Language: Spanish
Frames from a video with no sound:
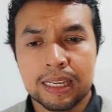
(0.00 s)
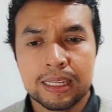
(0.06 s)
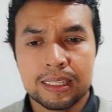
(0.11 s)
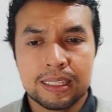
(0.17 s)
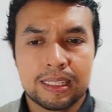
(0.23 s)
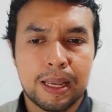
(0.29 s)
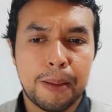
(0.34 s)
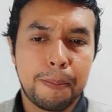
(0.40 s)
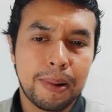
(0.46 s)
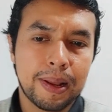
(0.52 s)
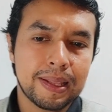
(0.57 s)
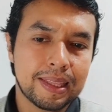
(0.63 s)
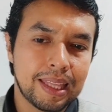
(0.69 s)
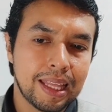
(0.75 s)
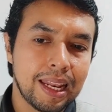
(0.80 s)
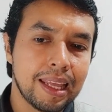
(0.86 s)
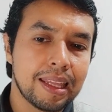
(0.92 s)
se
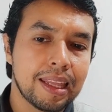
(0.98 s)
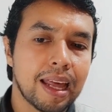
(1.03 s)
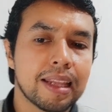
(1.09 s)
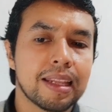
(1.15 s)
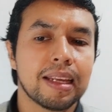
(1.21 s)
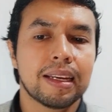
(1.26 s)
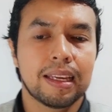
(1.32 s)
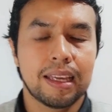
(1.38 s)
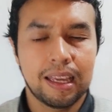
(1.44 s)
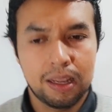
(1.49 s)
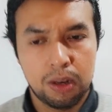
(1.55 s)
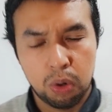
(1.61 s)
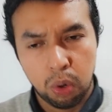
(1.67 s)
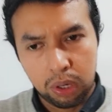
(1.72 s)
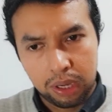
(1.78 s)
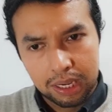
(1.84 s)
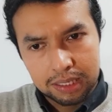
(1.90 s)
plantea la idea de que
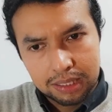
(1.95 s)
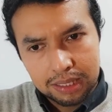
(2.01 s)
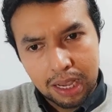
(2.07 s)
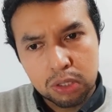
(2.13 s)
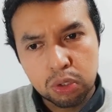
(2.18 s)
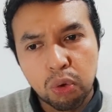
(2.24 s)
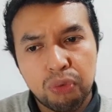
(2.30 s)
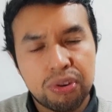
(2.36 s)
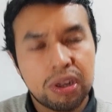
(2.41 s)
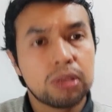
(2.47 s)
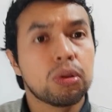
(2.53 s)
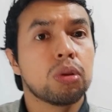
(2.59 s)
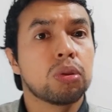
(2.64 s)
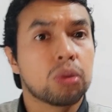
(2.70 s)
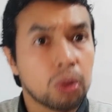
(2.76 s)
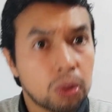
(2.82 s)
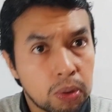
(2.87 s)
lo que está
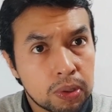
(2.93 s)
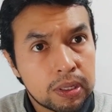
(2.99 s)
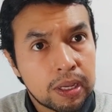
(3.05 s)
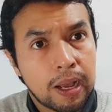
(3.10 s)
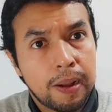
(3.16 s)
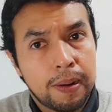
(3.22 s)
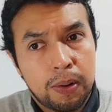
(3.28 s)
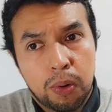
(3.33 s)
sufriendo Troya,